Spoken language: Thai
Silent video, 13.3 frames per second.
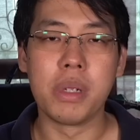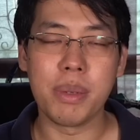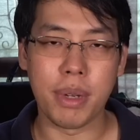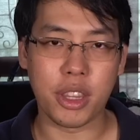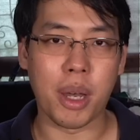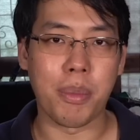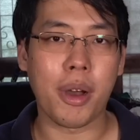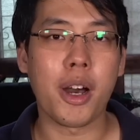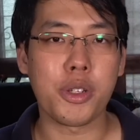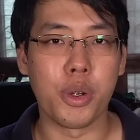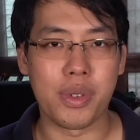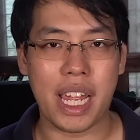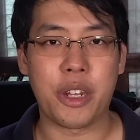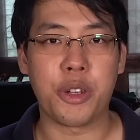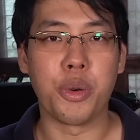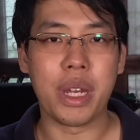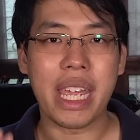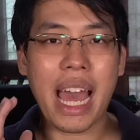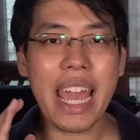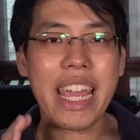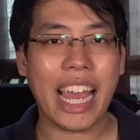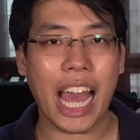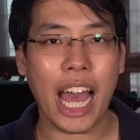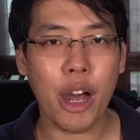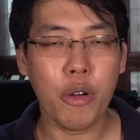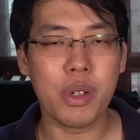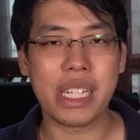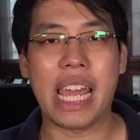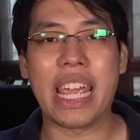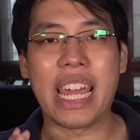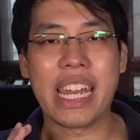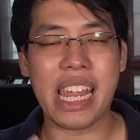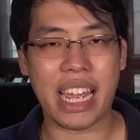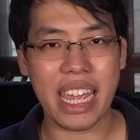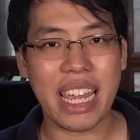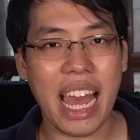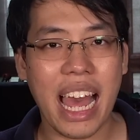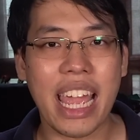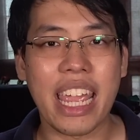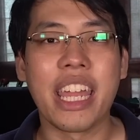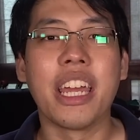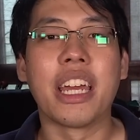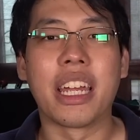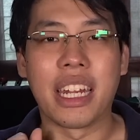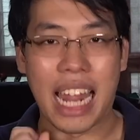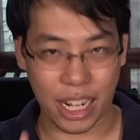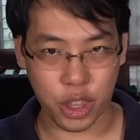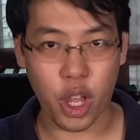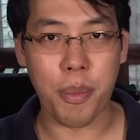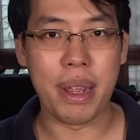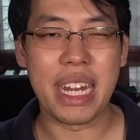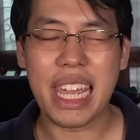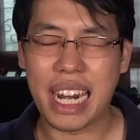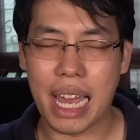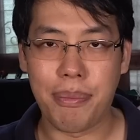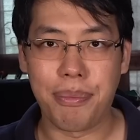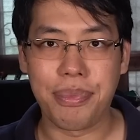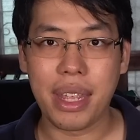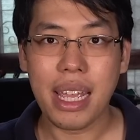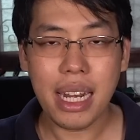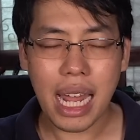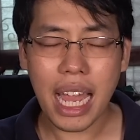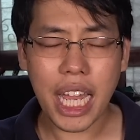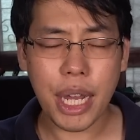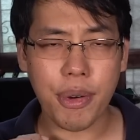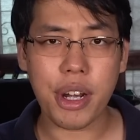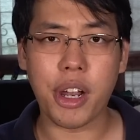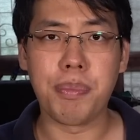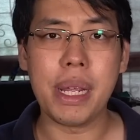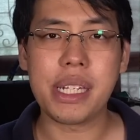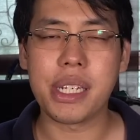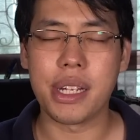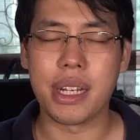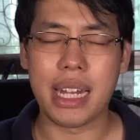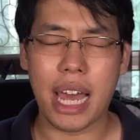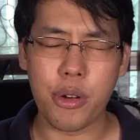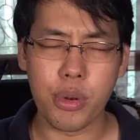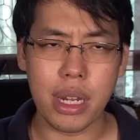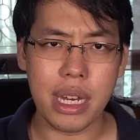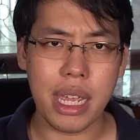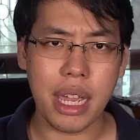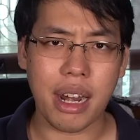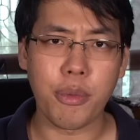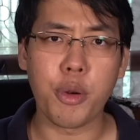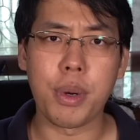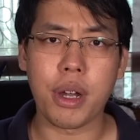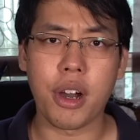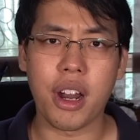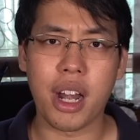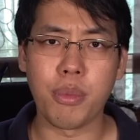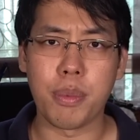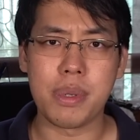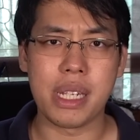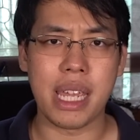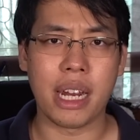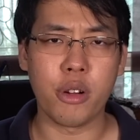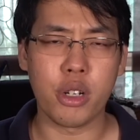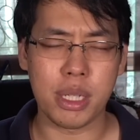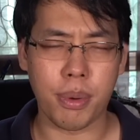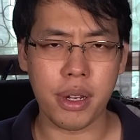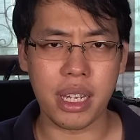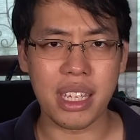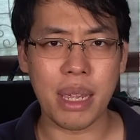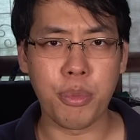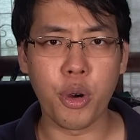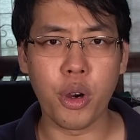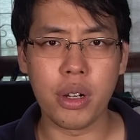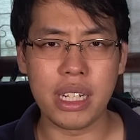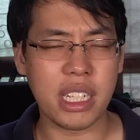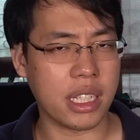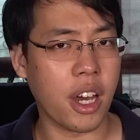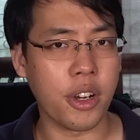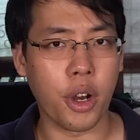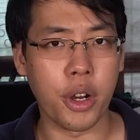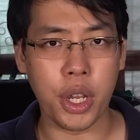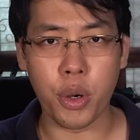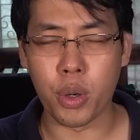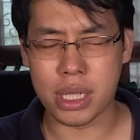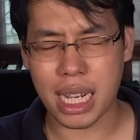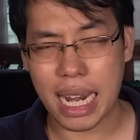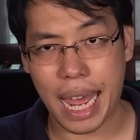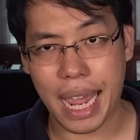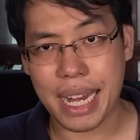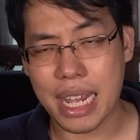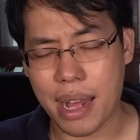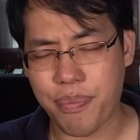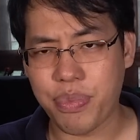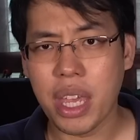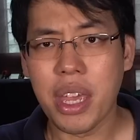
มจึงมาตอบข้อสงสัยตรงนี้ให้เข้าใจกันอย่างง่ายดังต่อไปนี้ครับ ถ้าเกิดว่าเราพิจารณาดูดีๆครับ อุปกรณ์ระบบเสียงโดยเฉพาะอย่างยิ่งพวกดิจิตอลออดิโอทั้งหลายเนี่ย